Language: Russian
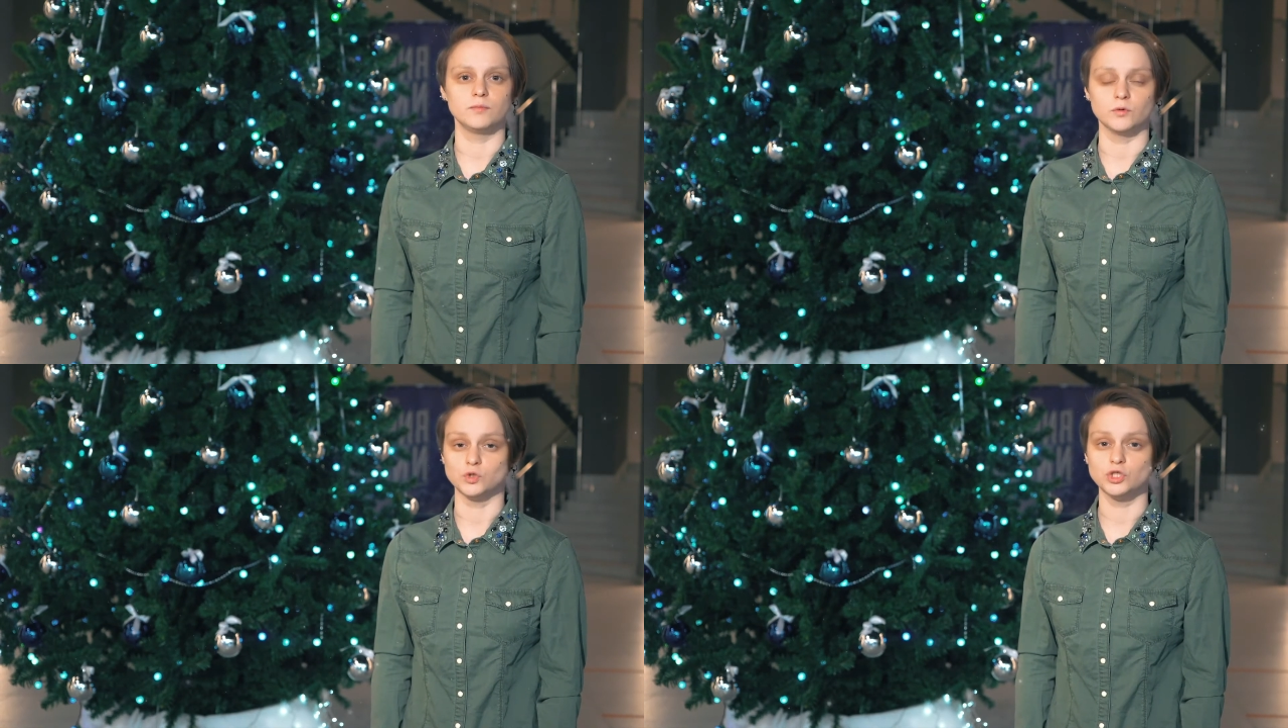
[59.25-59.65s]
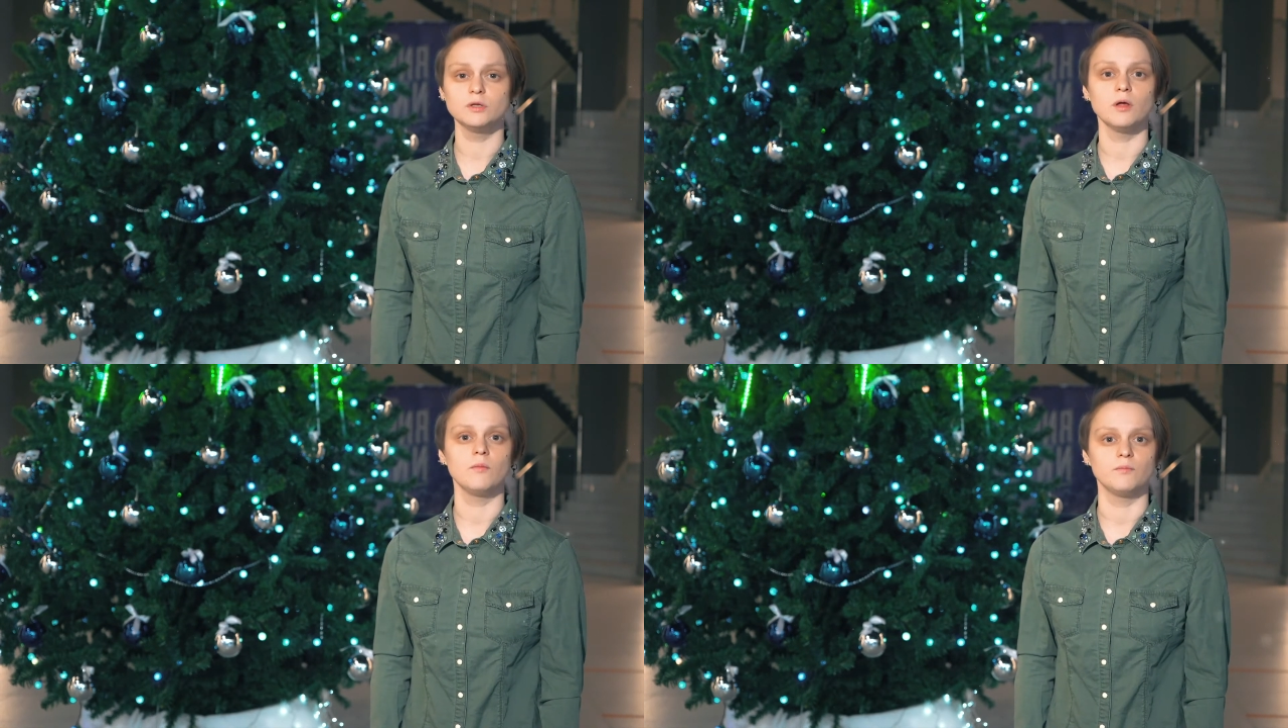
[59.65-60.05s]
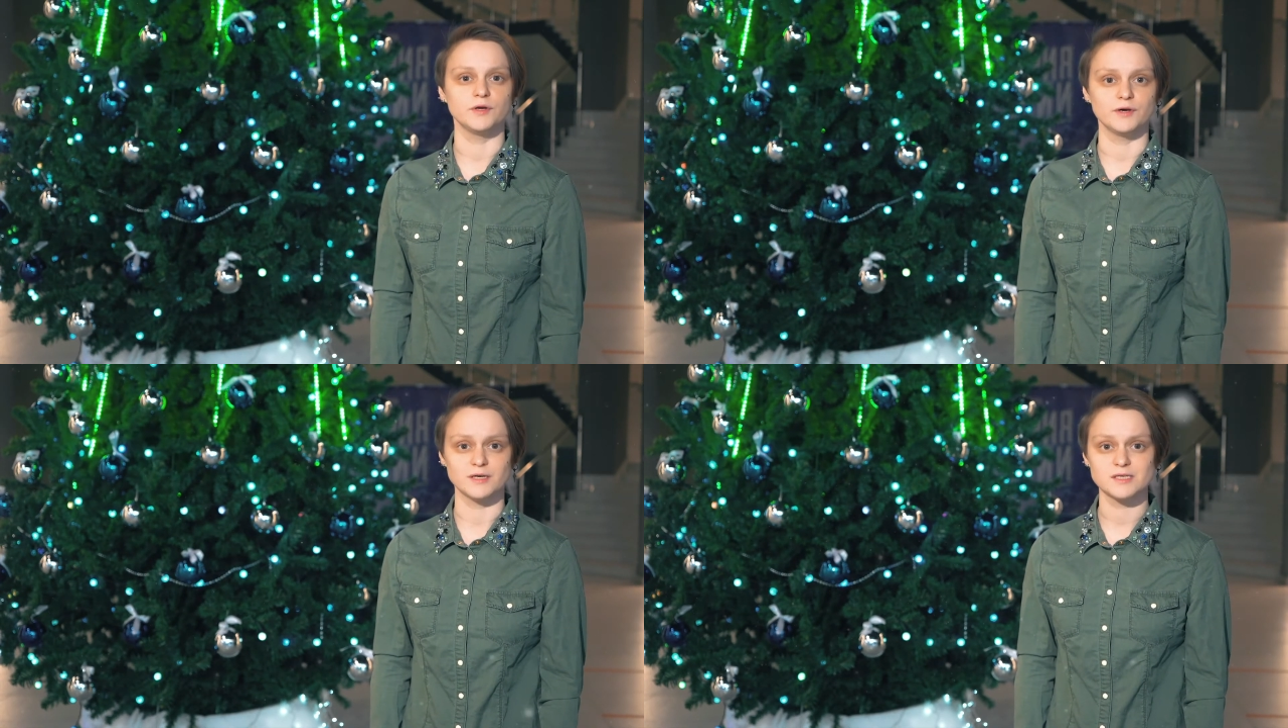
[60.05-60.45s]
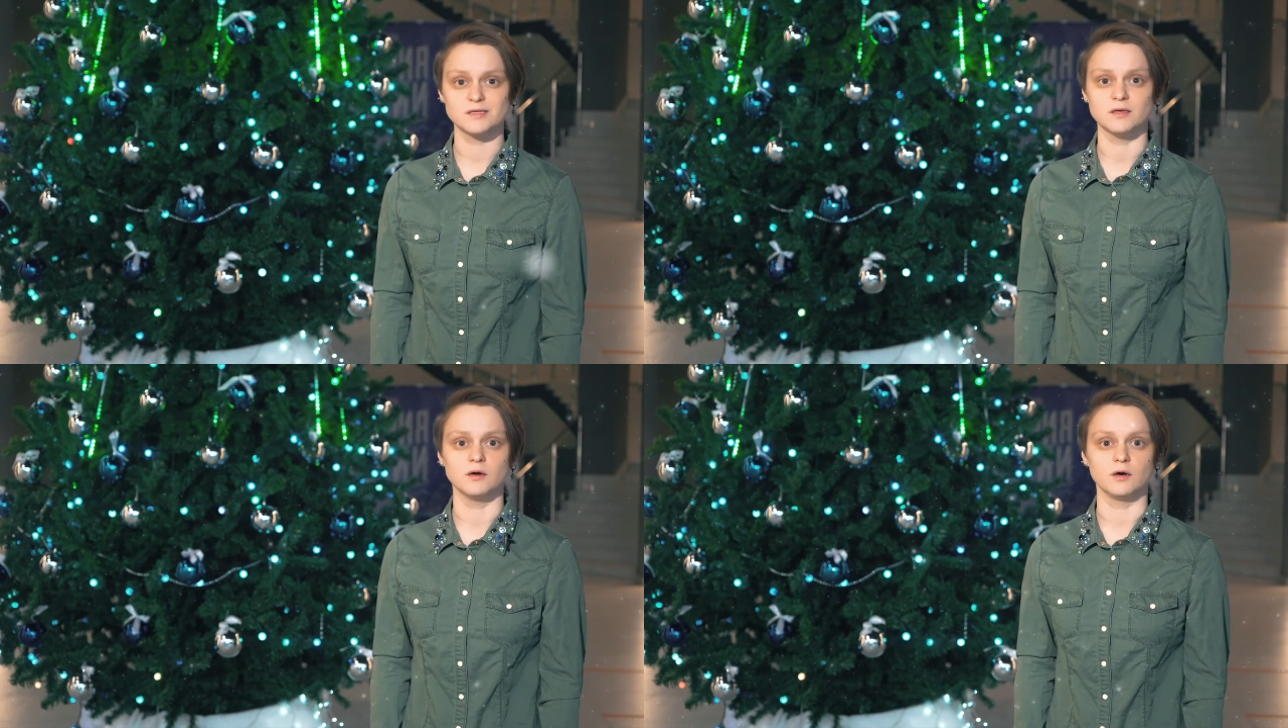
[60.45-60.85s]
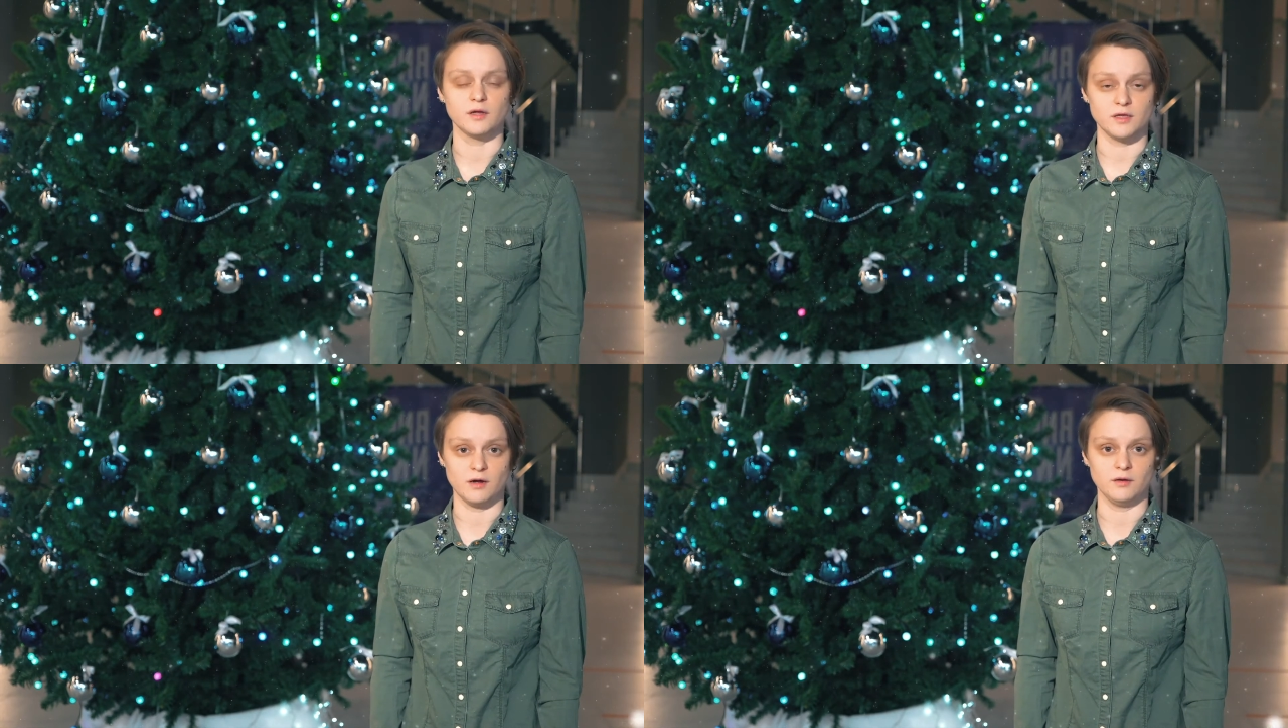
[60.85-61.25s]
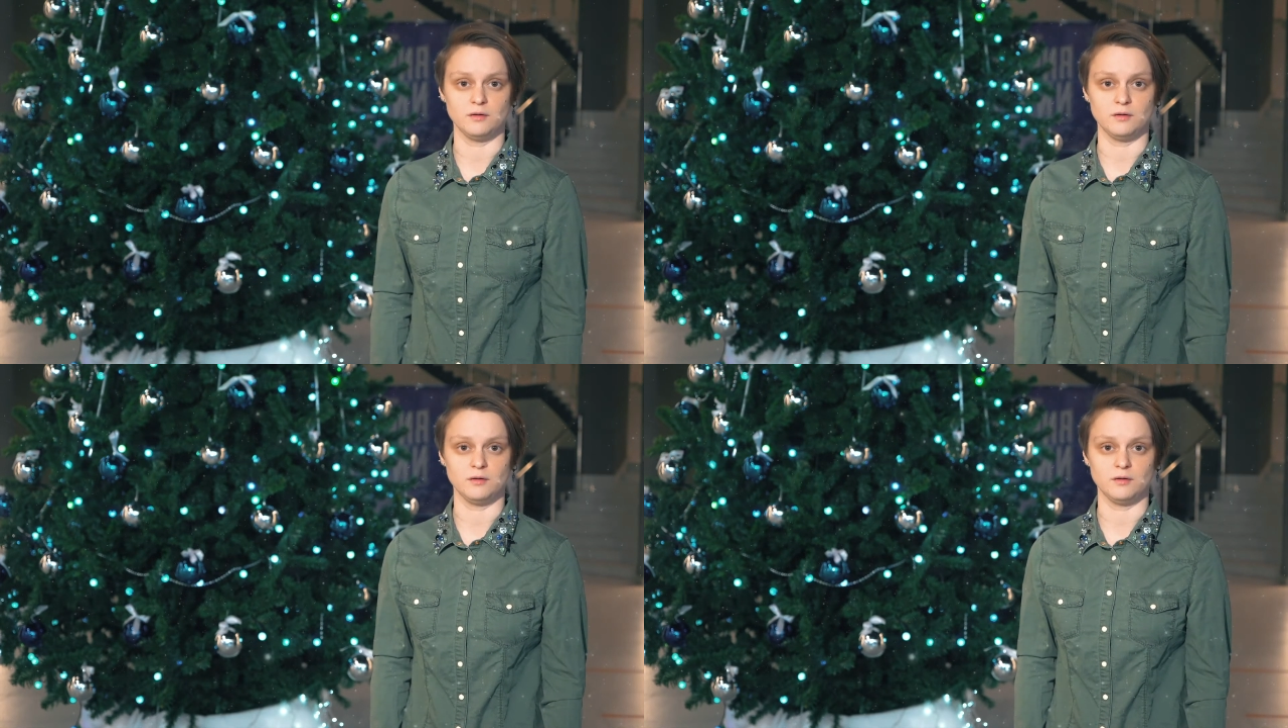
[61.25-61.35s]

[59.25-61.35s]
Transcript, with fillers: получила прекрасный рояль.